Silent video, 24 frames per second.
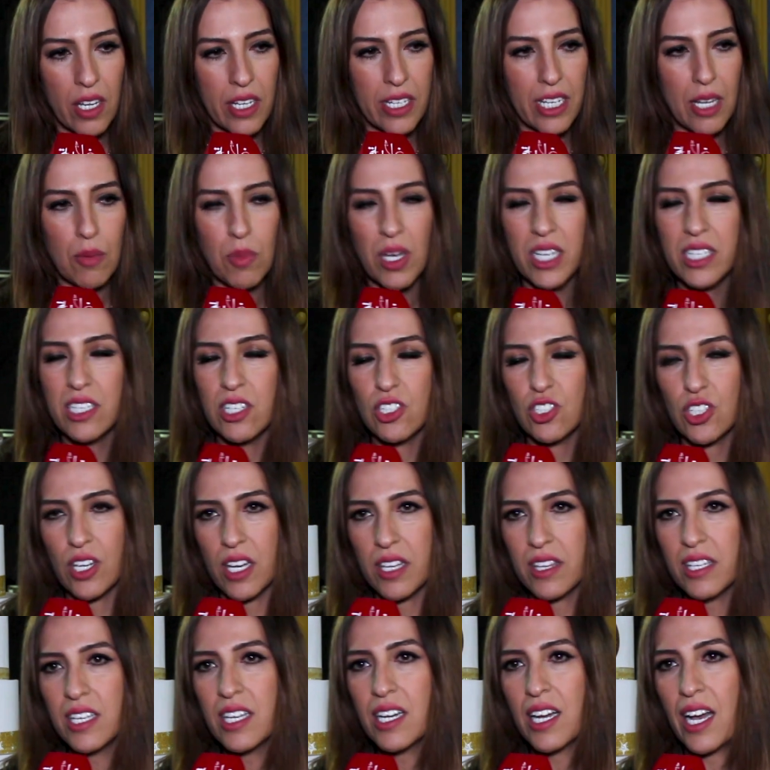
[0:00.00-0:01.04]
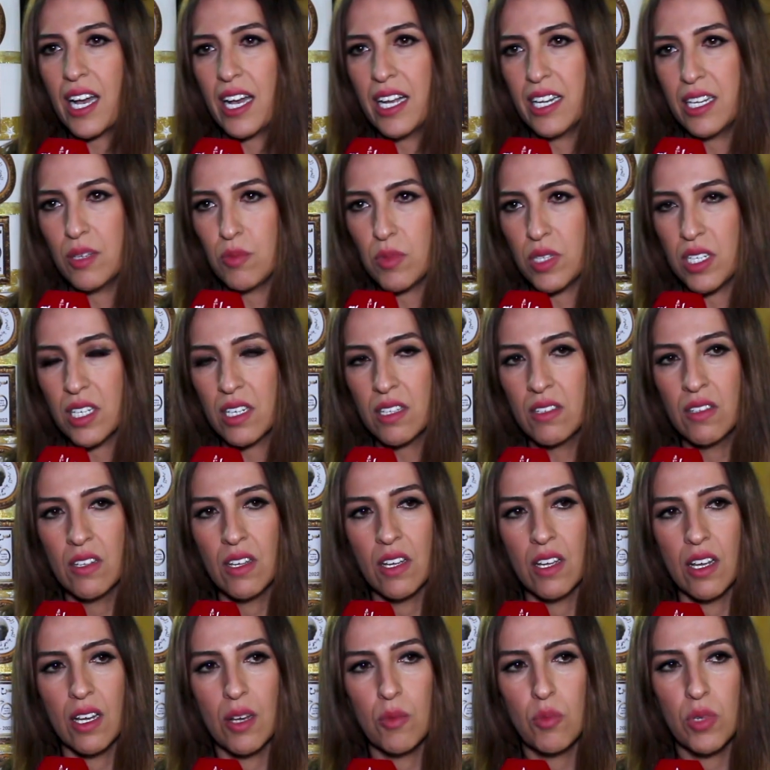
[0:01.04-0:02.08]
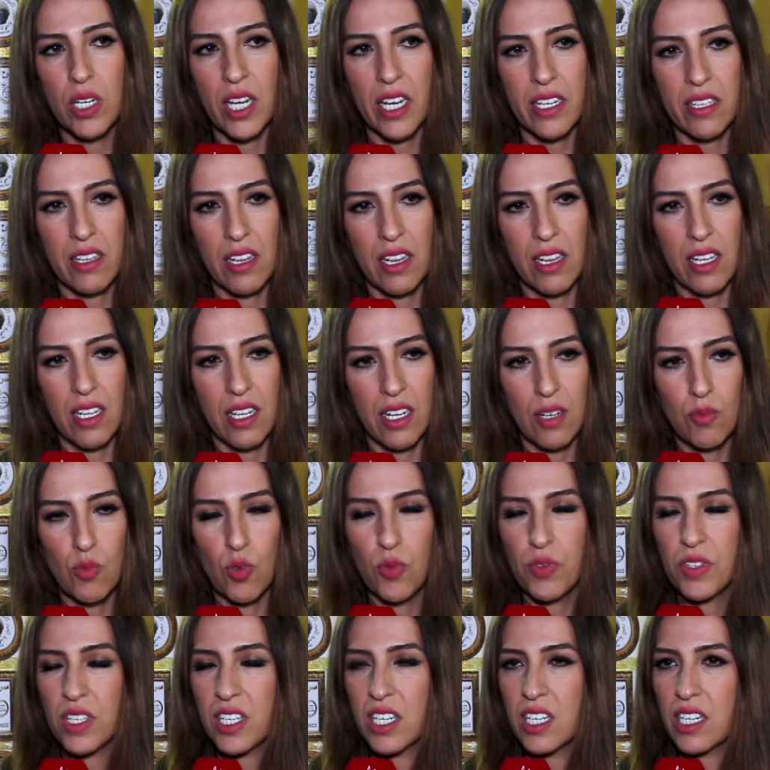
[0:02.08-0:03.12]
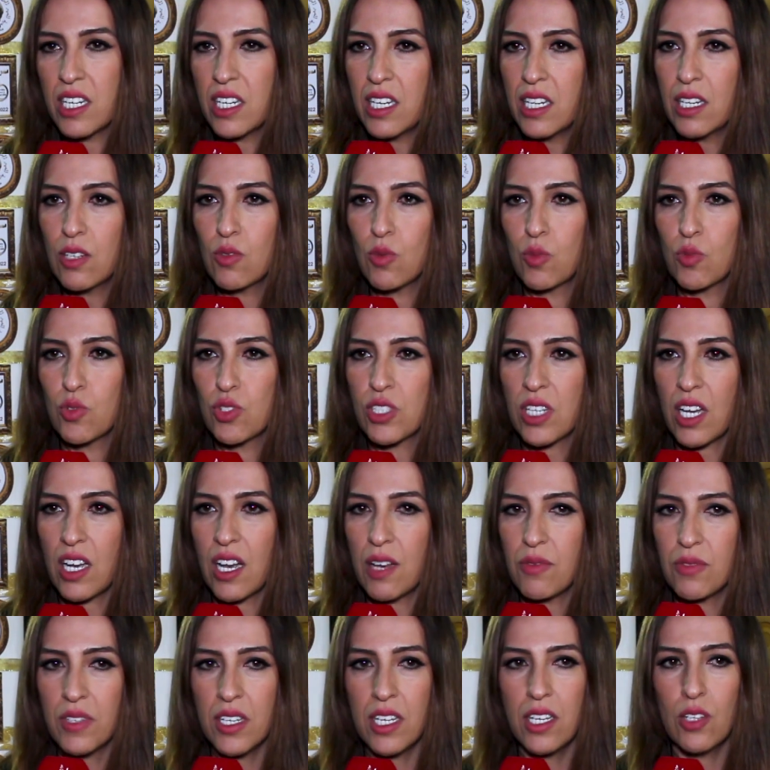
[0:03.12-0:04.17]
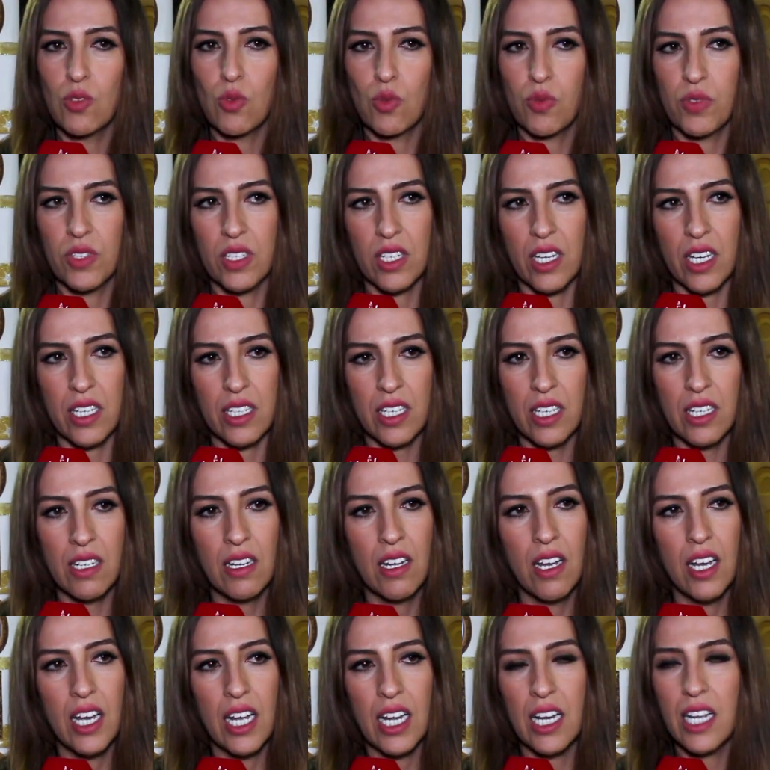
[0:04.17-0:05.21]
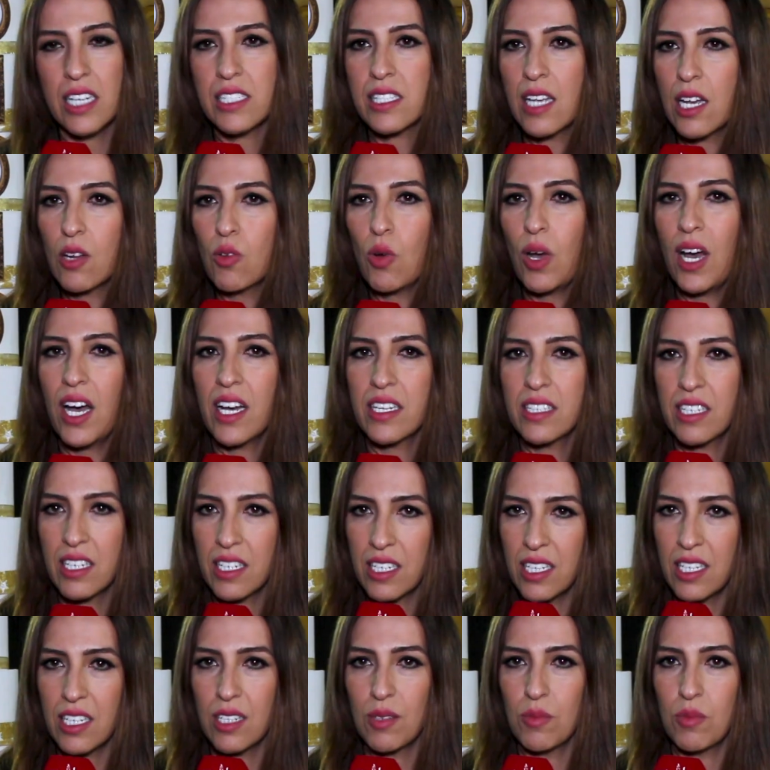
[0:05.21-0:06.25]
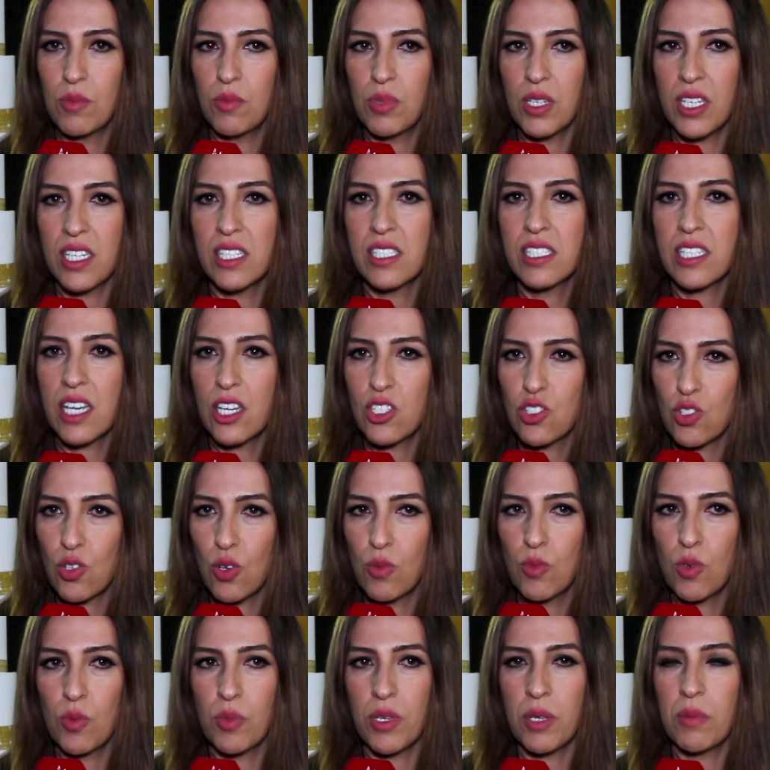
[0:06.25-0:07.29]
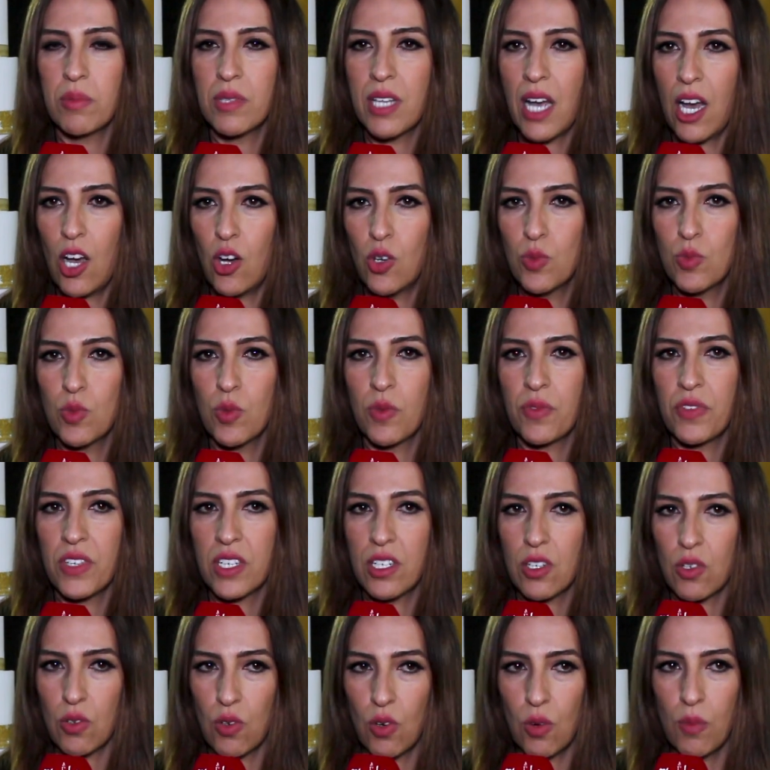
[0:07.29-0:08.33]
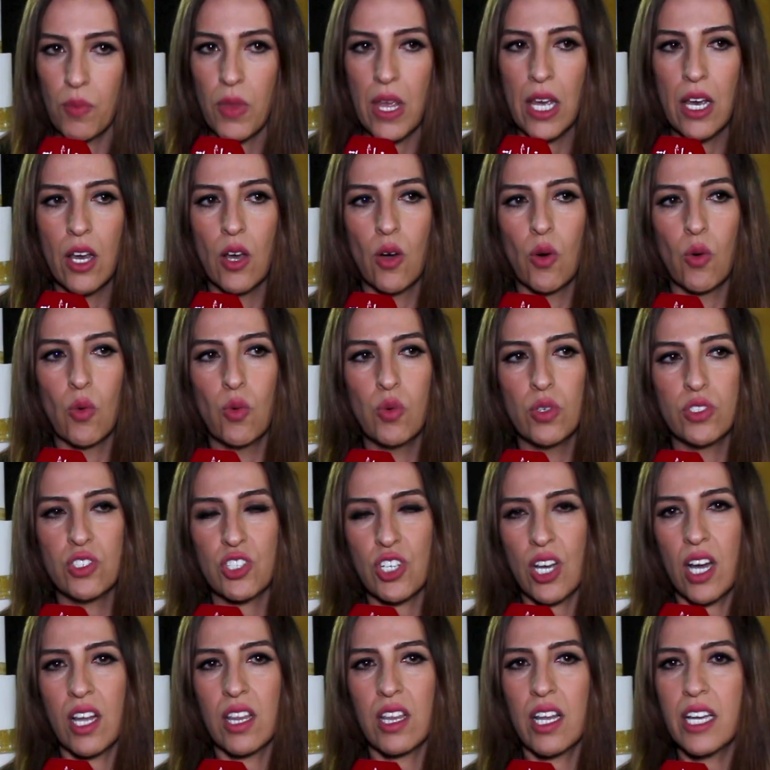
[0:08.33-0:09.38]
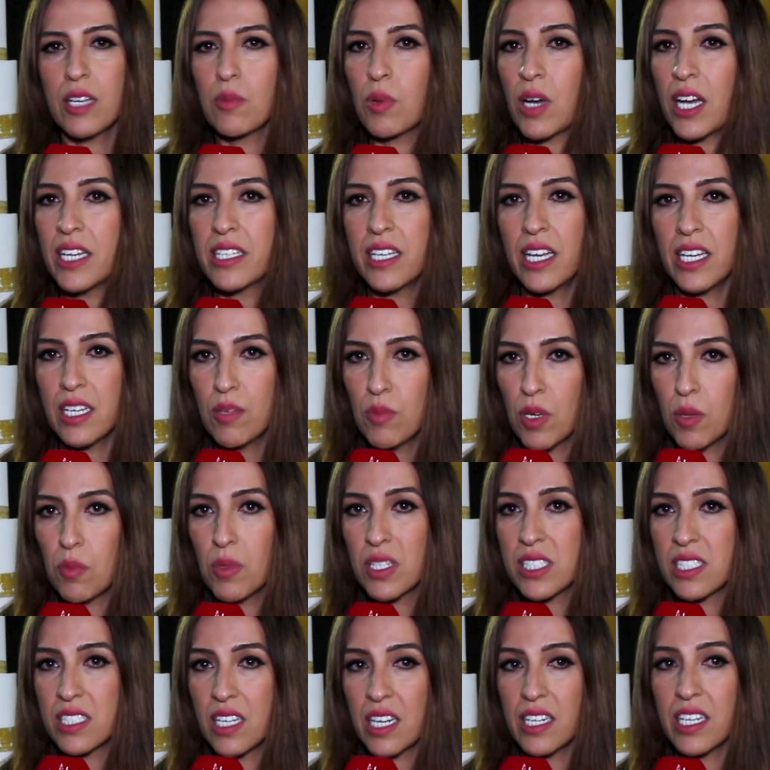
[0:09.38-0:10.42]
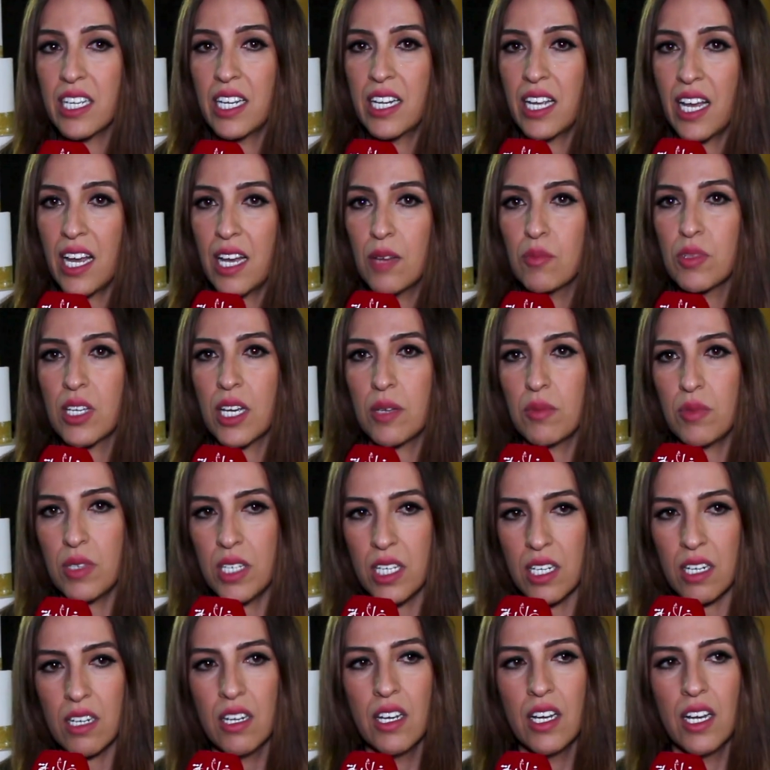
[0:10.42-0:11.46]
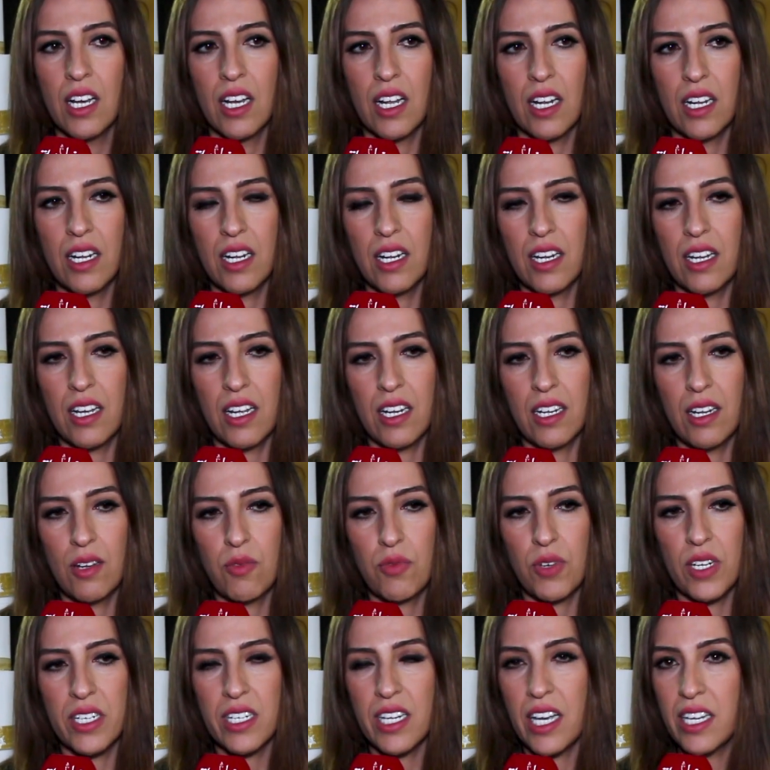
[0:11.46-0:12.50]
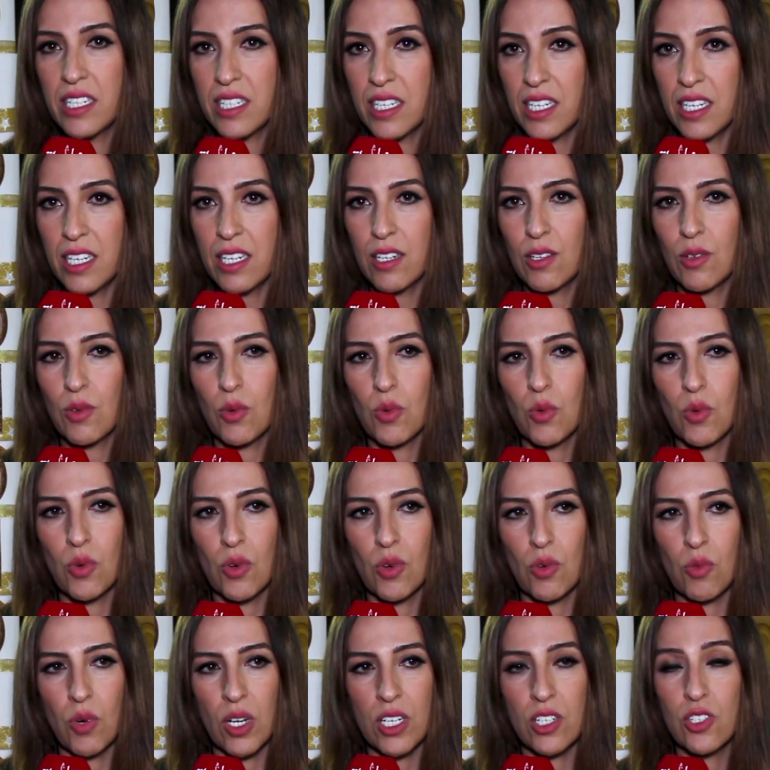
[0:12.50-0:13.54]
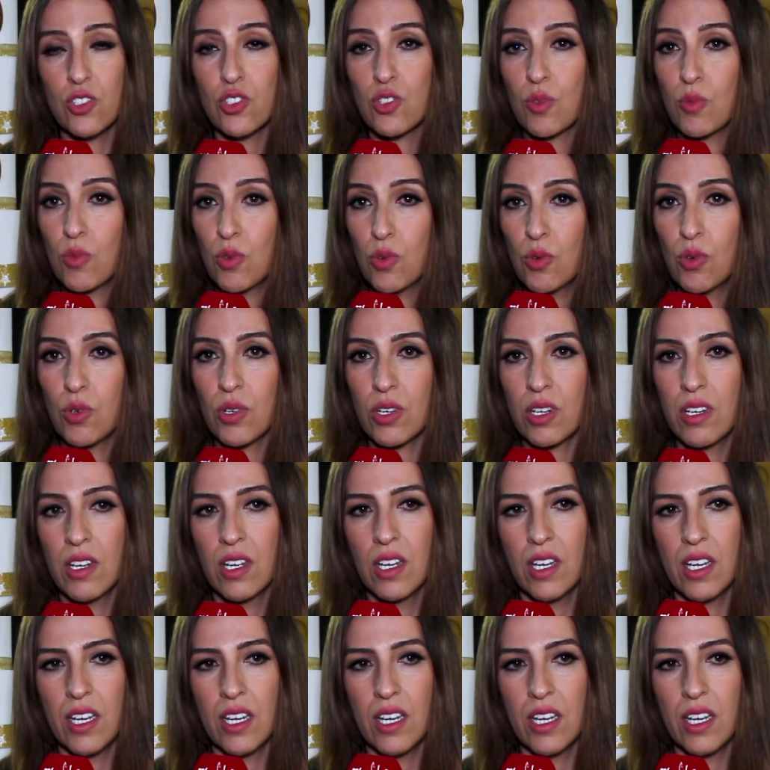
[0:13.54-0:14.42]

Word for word: نماذج كثيره عالميا من هاد المفكرين والمثقفين والفنانين لازالوا حاضرين بانتاجهم وبابداعهم وبفكرهم وان شاء الله يبقى دائما مصدر الهام كبير للفنانين وللجمهور